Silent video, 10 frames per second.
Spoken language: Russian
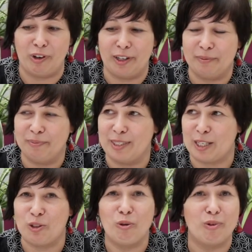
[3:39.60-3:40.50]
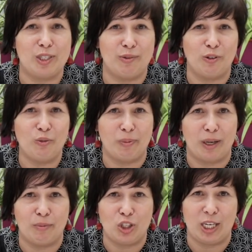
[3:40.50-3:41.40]
вы засовываете в рот,
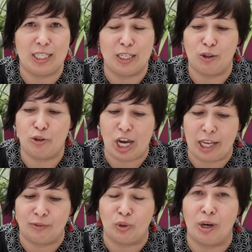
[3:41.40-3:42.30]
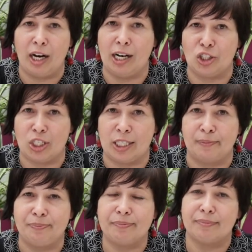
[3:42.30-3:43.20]
потому что если случайно вдруг
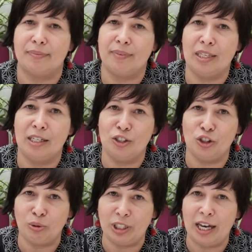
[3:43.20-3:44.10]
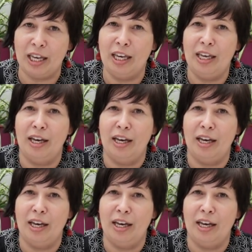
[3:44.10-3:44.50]
окажется, что на